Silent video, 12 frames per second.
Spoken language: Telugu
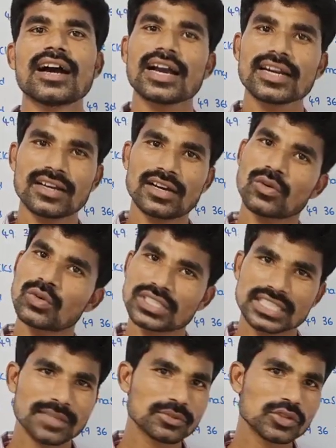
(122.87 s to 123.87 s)
అక్కడ కొన్ని
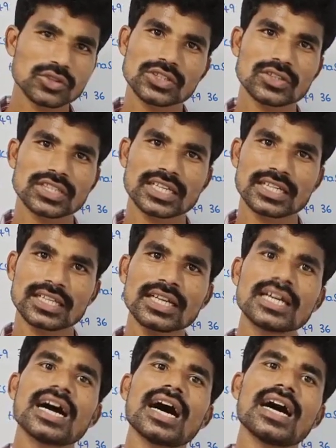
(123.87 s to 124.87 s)
స్టెప్స్ యూజ్ అవుతాయి కదా
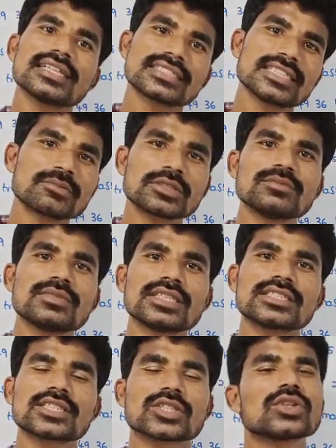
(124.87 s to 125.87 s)
ఆ స్టెప్స్ని
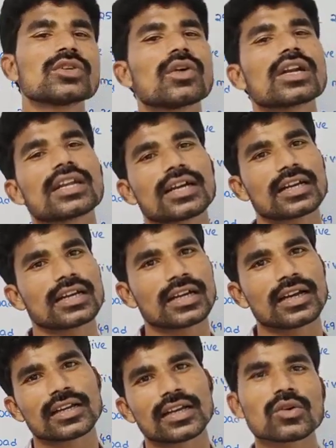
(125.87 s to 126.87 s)
బేస్ చేసుకుని వాడు
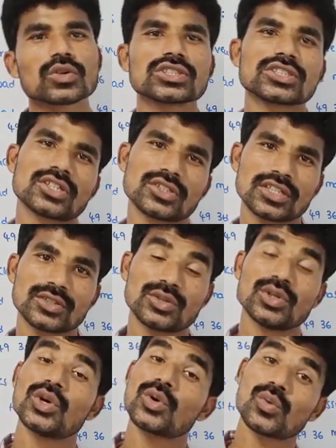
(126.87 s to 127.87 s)
రకరకాలుగా క్వశ్చన్స్ అడుగుతాడు
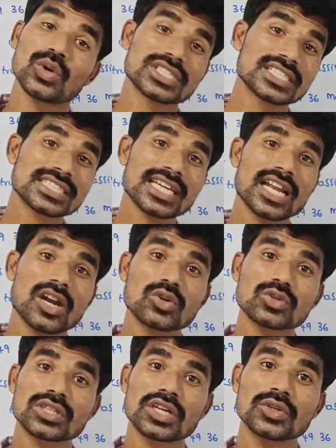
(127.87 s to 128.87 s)
క్వశ్చన్స్ ఎలా
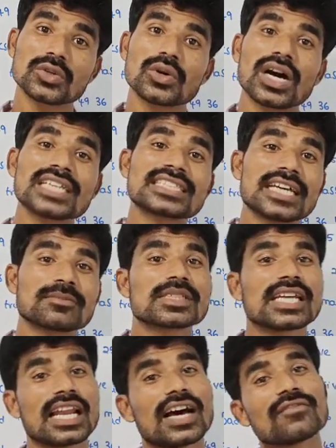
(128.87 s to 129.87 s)
అడుగుతాడు ఆ
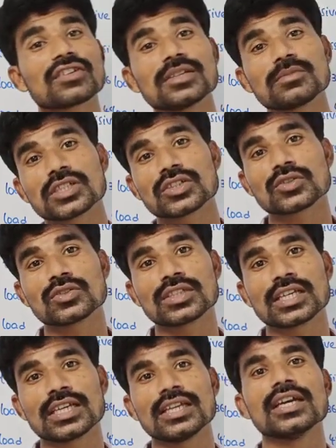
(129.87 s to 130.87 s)
స్టెప్స్ని ఎలా ఫ్రేమ్
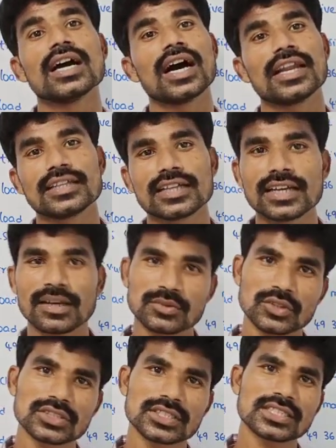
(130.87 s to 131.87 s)
చేస్తుంది అనే దాన్ని
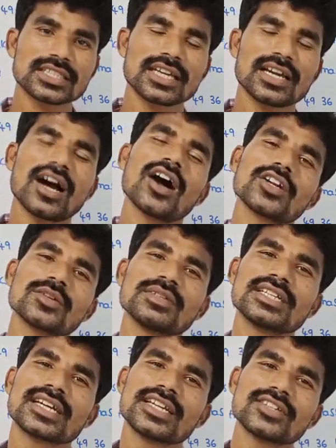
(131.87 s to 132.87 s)
అబ్జర్వ్ చేస్తే
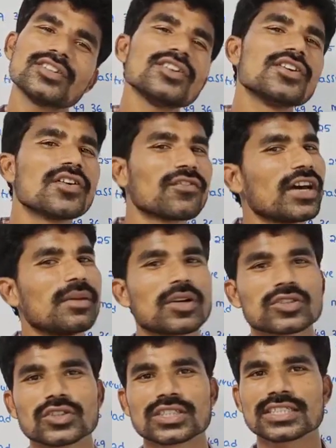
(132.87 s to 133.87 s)
ఆటోమేటిక్గా నీకు ఫైవ్
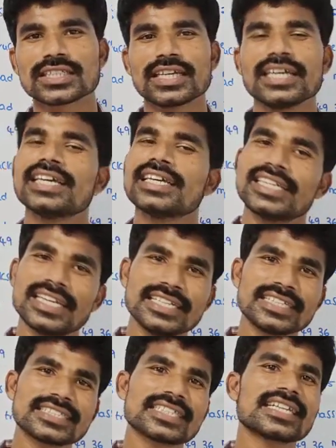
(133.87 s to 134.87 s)
మార్క్స్ వచ్చేస్తాయి
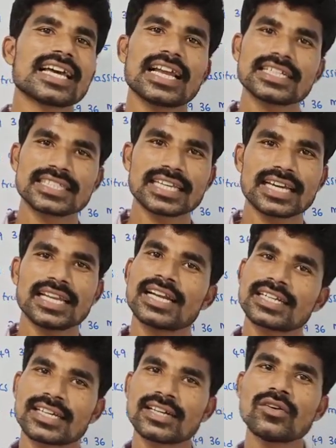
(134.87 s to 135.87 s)
ఏంటి సార్ ఎలా చేయాలి
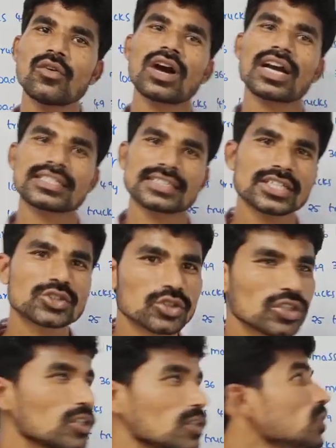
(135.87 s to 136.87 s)
అంటారా ఒక్కసారి
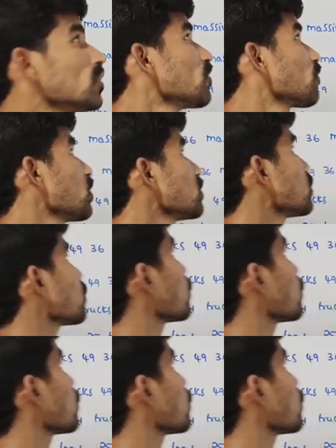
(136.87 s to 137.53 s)
చూద్దాం ఫస్ట్